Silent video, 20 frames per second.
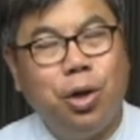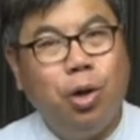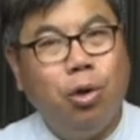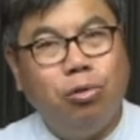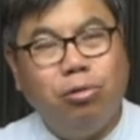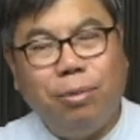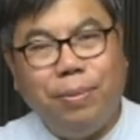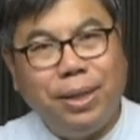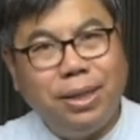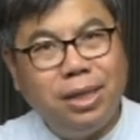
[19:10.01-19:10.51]

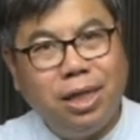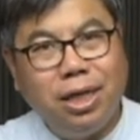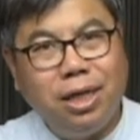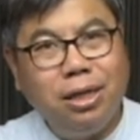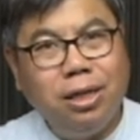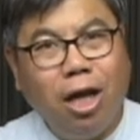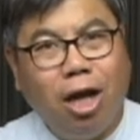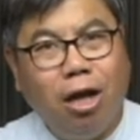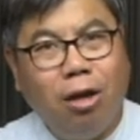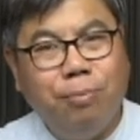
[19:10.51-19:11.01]
我们
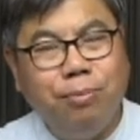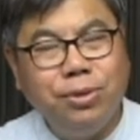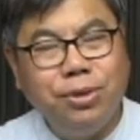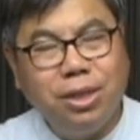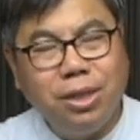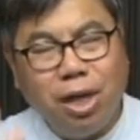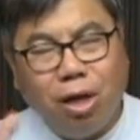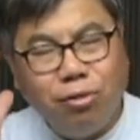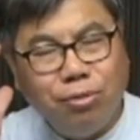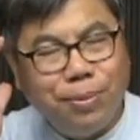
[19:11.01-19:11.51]
听到不
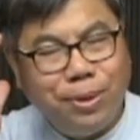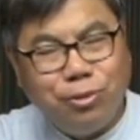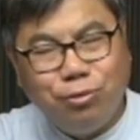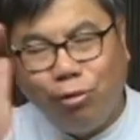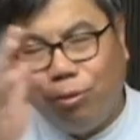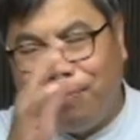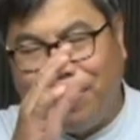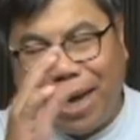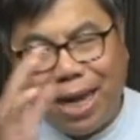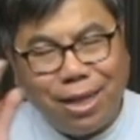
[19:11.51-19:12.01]
是让我们
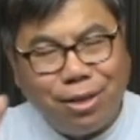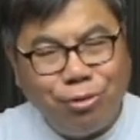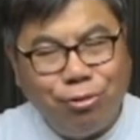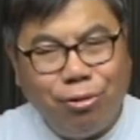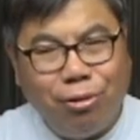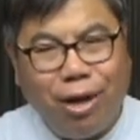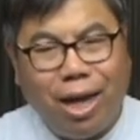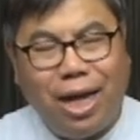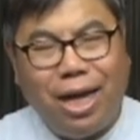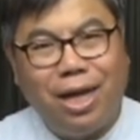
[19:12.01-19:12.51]
做判
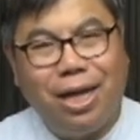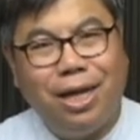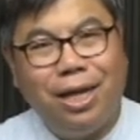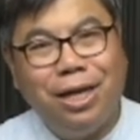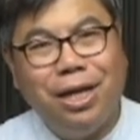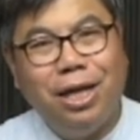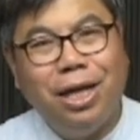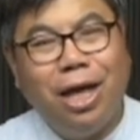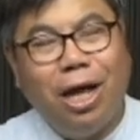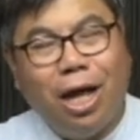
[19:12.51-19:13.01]
断，
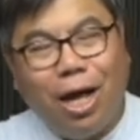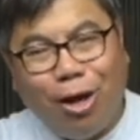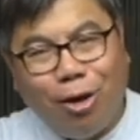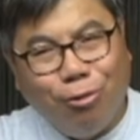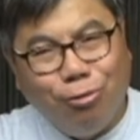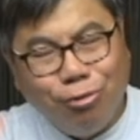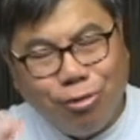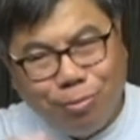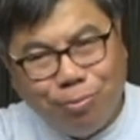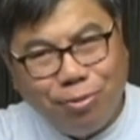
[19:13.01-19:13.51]
好
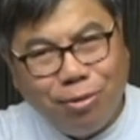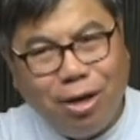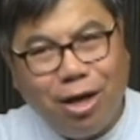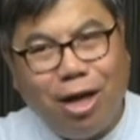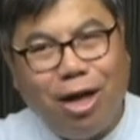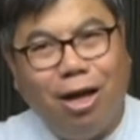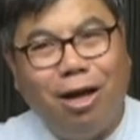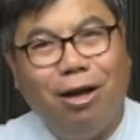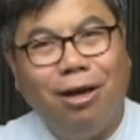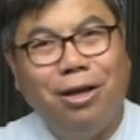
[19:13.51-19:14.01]
或不
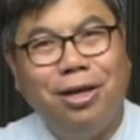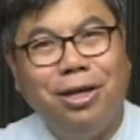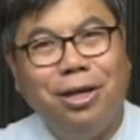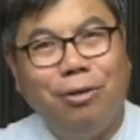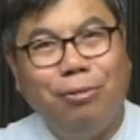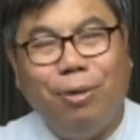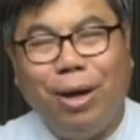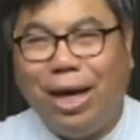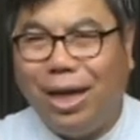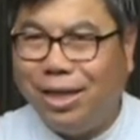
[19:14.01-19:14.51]
好。
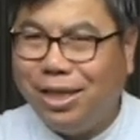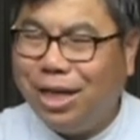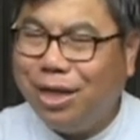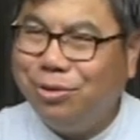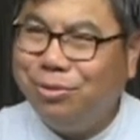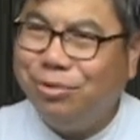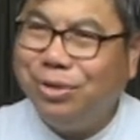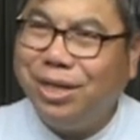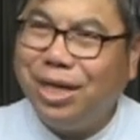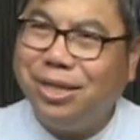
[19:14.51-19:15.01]
哇，耶
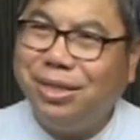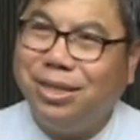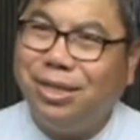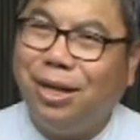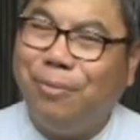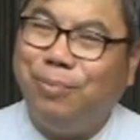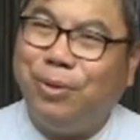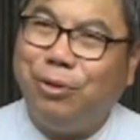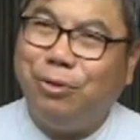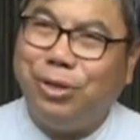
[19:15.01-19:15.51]
稣这次
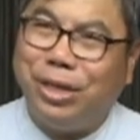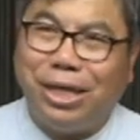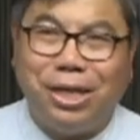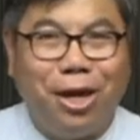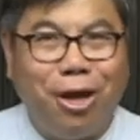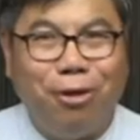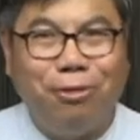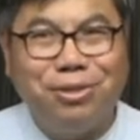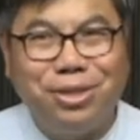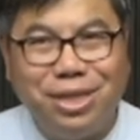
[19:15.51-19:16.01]
的比喻讲得
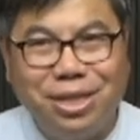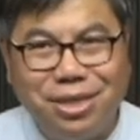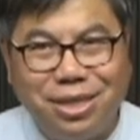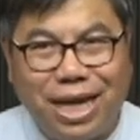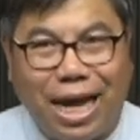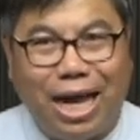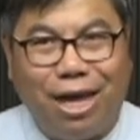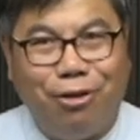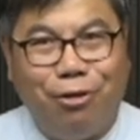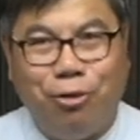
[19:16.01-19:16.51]
好精
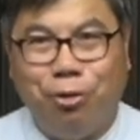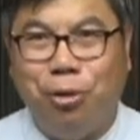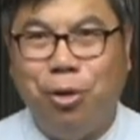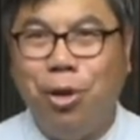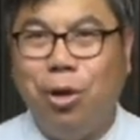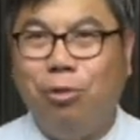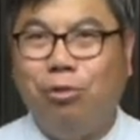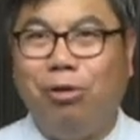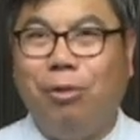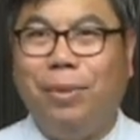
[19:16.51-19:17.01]
彩哦！
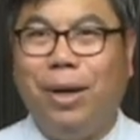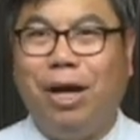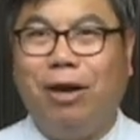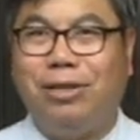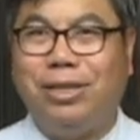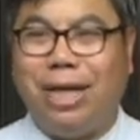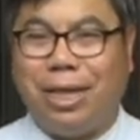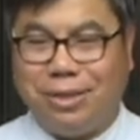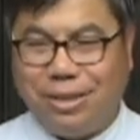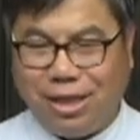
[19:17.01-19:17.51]
我们好
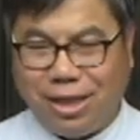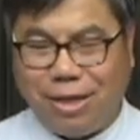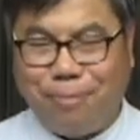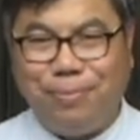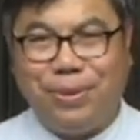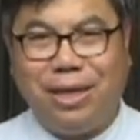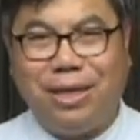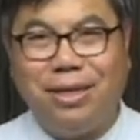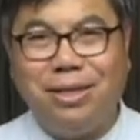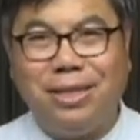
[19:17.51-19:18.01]
像是一个
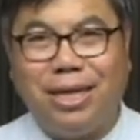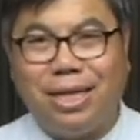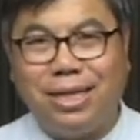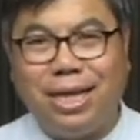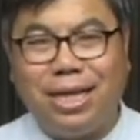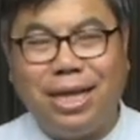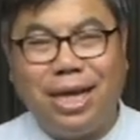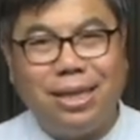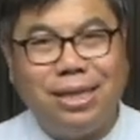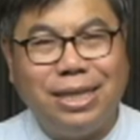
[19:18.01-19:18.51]
评审
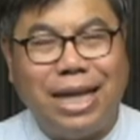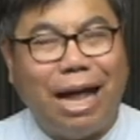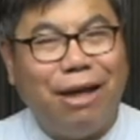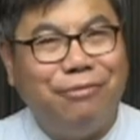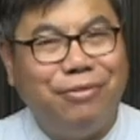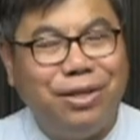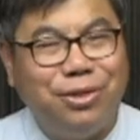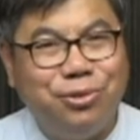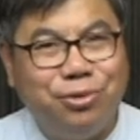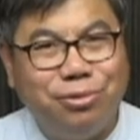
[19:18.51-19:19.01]
在那里打
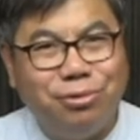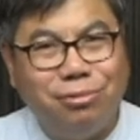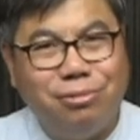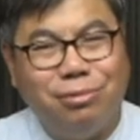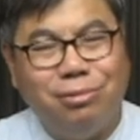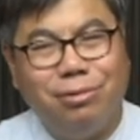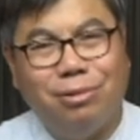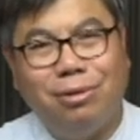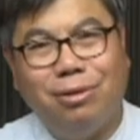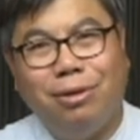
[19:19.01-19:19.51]
分
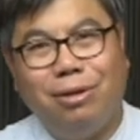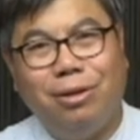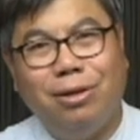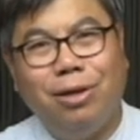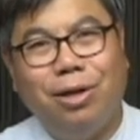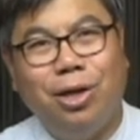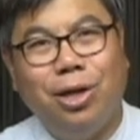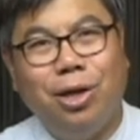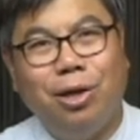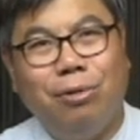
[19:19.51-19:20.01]
数，
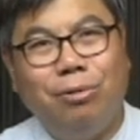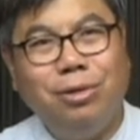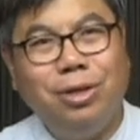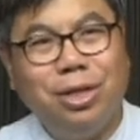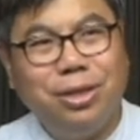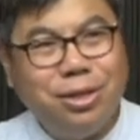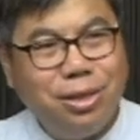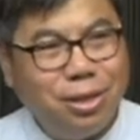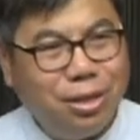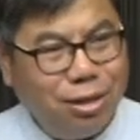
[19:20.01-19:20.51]
或
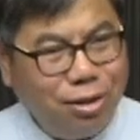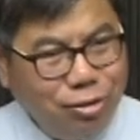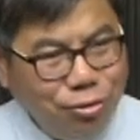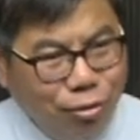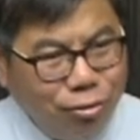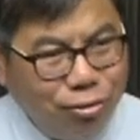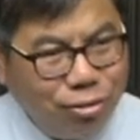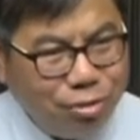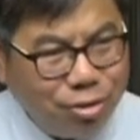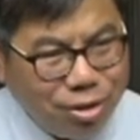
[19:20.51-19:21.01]
者是
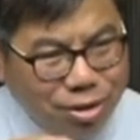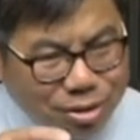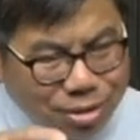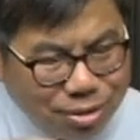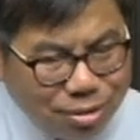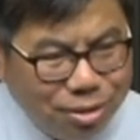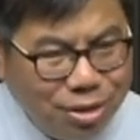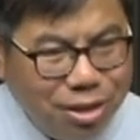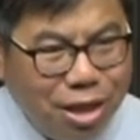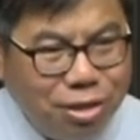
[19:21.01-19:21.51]
用。
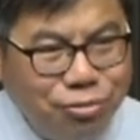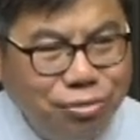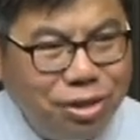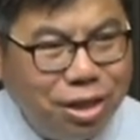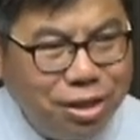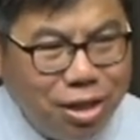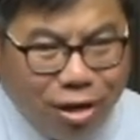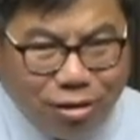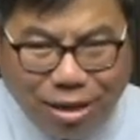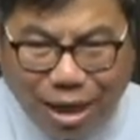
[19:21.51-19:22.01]
耶稣的
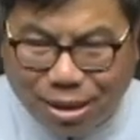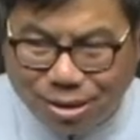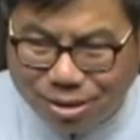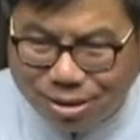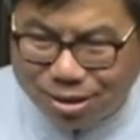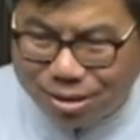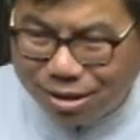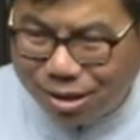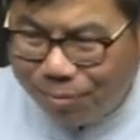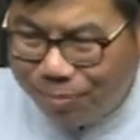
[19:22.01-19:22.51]
到来，
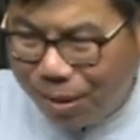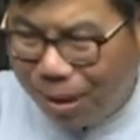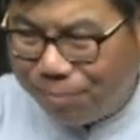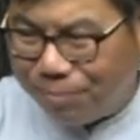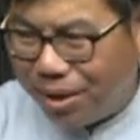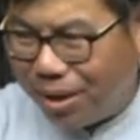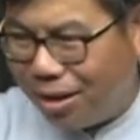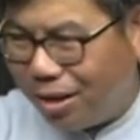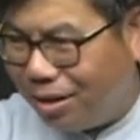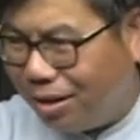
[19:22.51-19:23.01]
指责旁
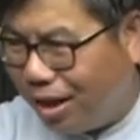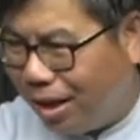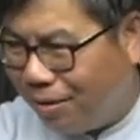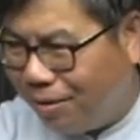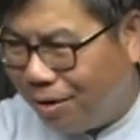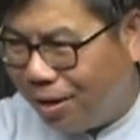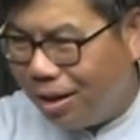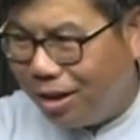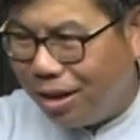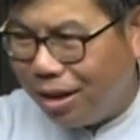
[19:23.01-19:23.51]
边的
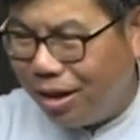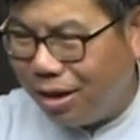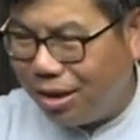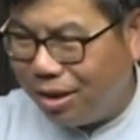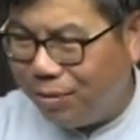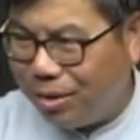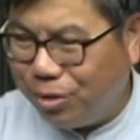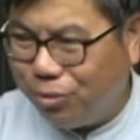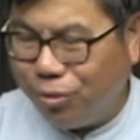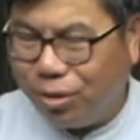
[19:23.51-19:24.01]
人啊，你
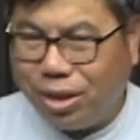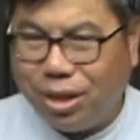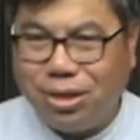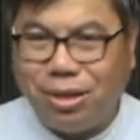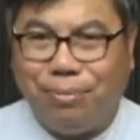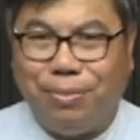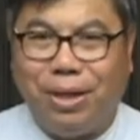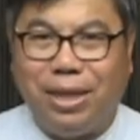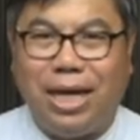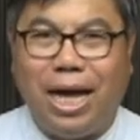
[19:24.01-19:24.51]
们做的
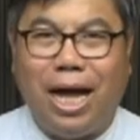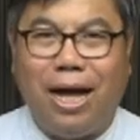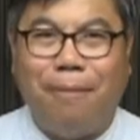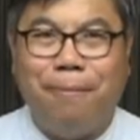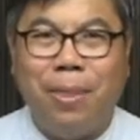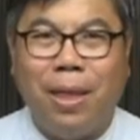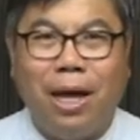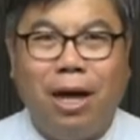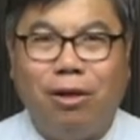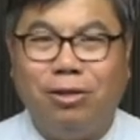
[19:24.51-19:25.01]
怎么样？
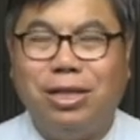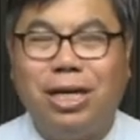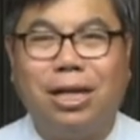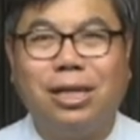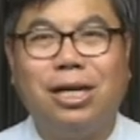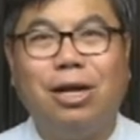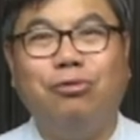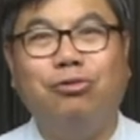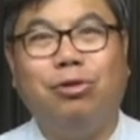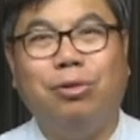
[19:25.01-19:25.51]
好像
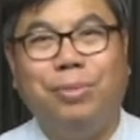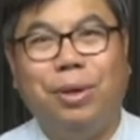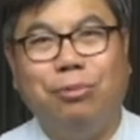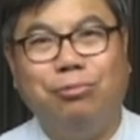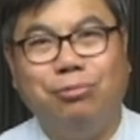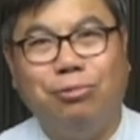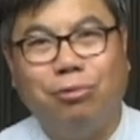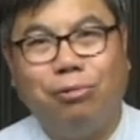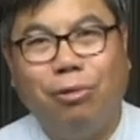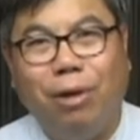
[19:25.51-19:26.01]
跟我们
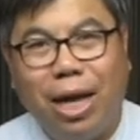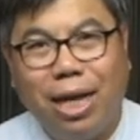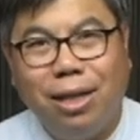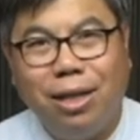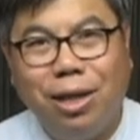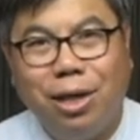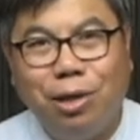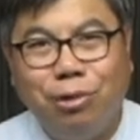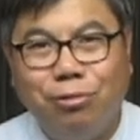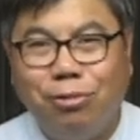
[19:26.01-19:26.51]
无关，
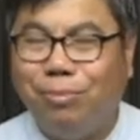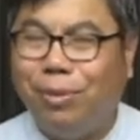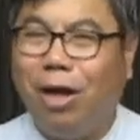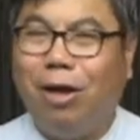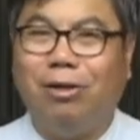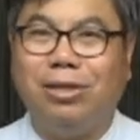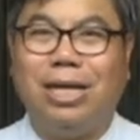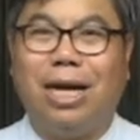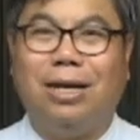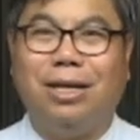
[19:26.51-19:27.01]
我们
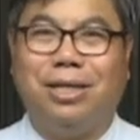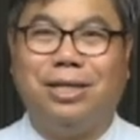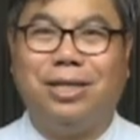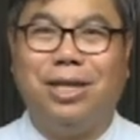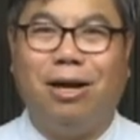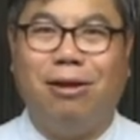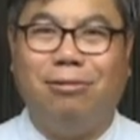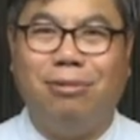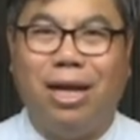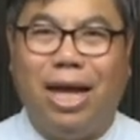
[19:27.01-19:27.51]
好像很
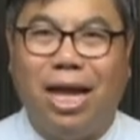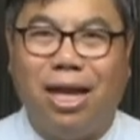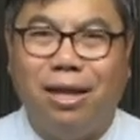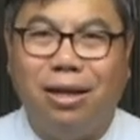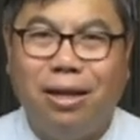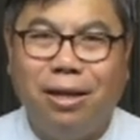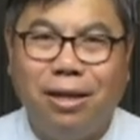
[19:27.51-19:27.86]
超然。